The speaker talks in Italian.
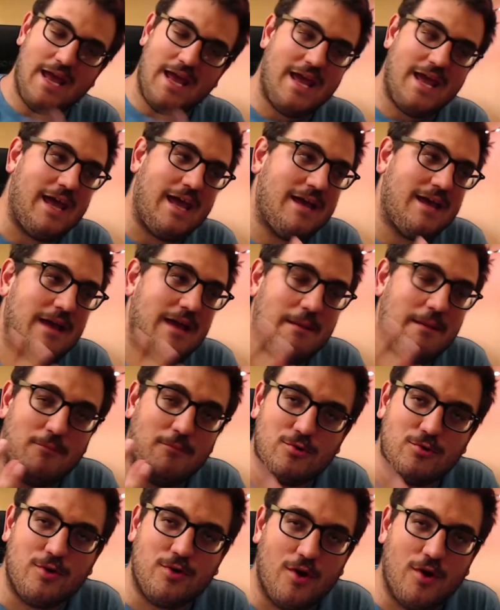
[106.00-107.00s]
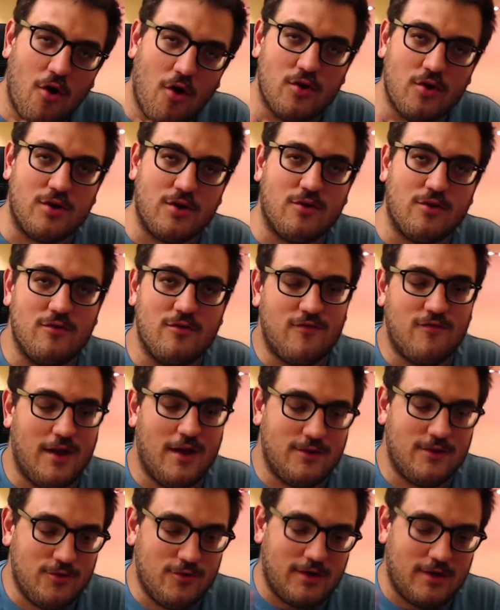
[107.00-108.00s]
E è molto ironico il
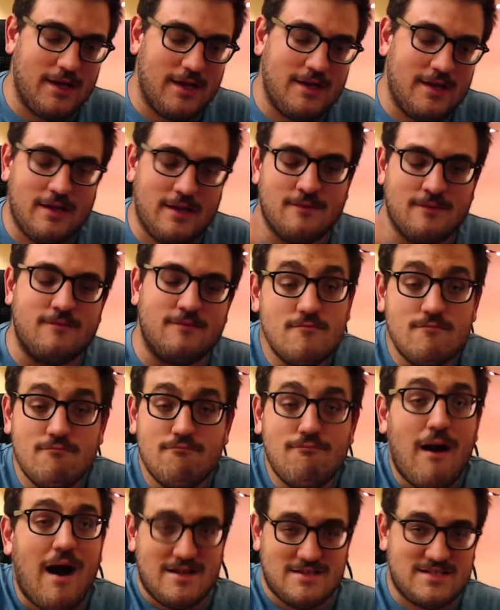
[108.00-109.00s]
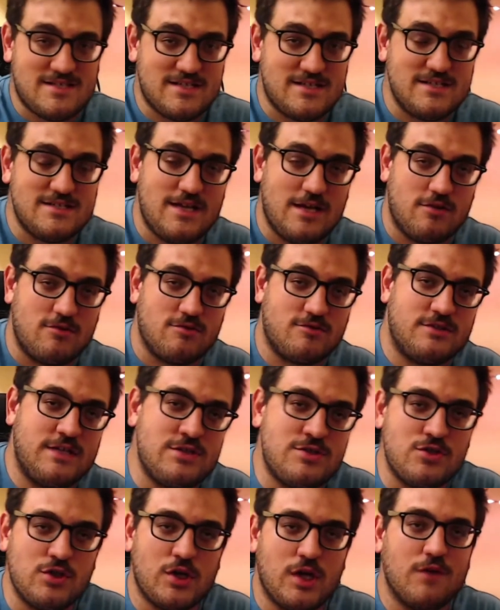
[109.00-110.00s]
fatto che Musk sia lo
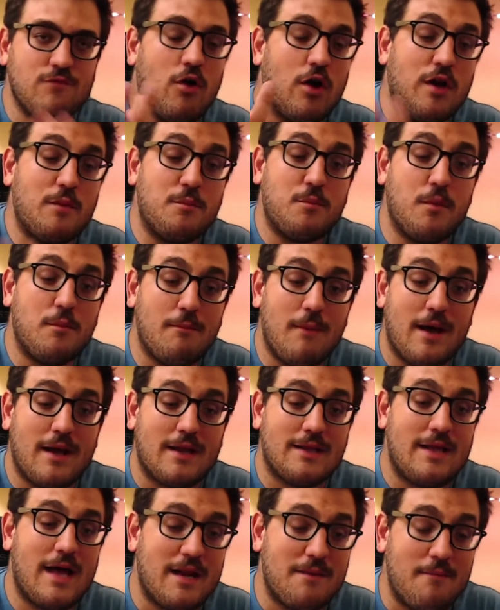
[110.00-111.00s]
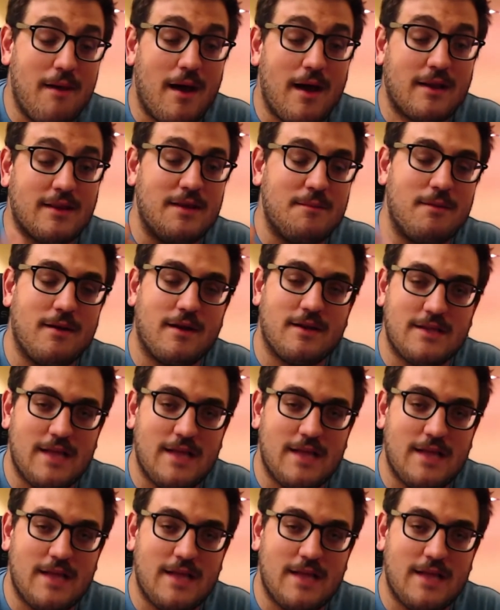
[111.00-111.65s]
stesso che vuole bombardare Marte per